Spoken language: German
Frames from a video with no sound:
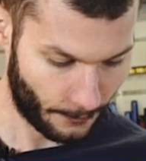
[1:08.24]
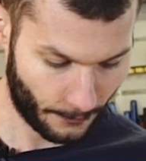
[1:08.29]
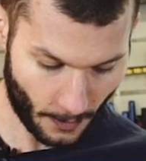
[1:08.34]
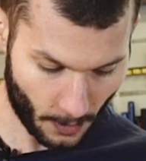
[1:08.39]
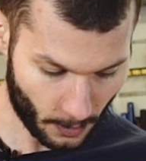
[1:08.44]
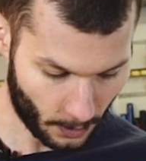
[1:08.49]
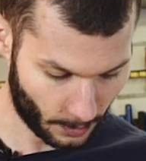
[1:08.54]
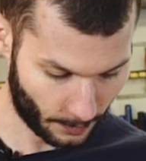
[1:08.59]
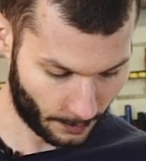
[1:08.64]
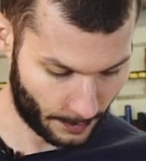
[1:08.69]

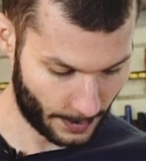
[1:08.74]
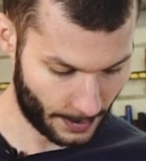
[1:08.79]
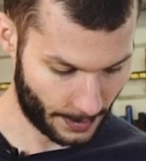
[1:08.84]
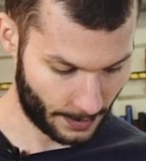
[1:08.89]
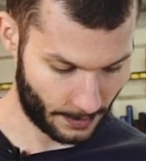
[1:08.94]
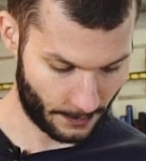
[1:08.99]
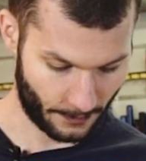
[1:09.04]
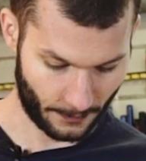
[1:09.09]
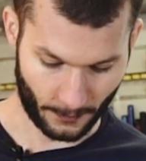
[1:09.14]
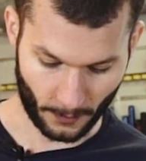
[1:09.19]

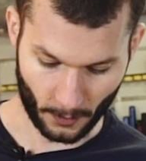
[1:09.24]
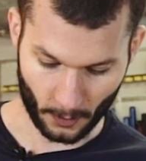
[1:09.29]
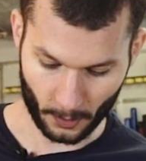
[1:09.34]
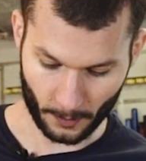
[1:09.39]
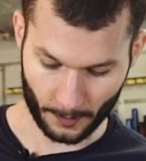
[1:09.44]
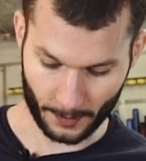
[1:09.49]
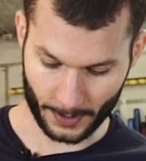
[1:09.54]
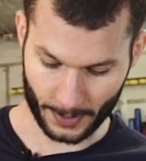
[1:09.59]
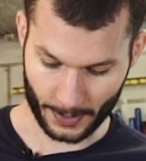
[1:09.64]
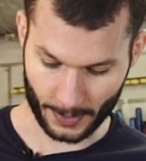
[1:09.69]
Farben,
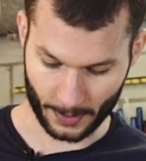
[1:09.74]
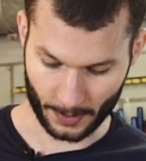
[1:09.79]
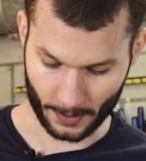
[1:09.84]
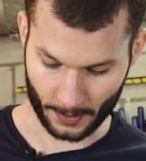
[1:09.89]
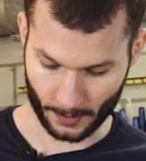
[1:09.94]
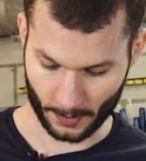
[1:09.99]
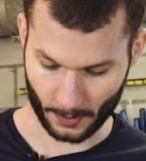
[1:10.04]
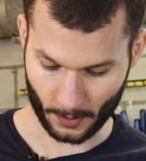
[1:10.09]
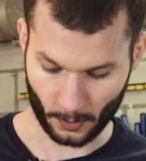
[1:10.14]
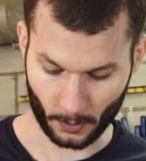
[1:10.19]
Formen
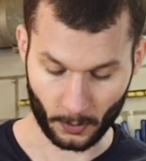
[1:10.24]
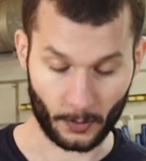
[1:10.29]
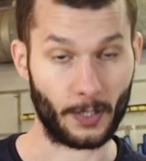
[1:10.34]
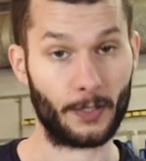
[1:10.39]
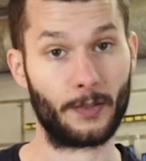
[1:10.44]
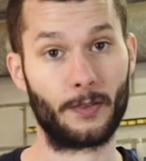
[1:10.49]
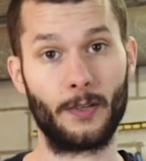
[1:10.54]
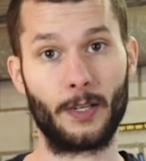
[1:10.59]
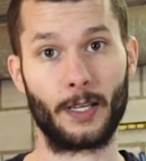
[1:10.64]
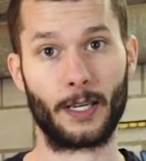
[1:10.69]
und
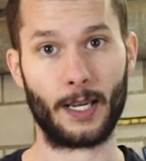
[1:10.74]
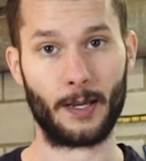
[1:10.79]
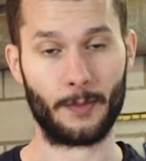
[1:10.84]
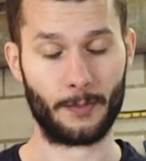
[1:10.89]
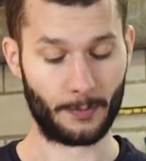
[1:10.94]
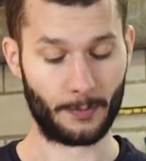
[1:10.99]
natürlich auch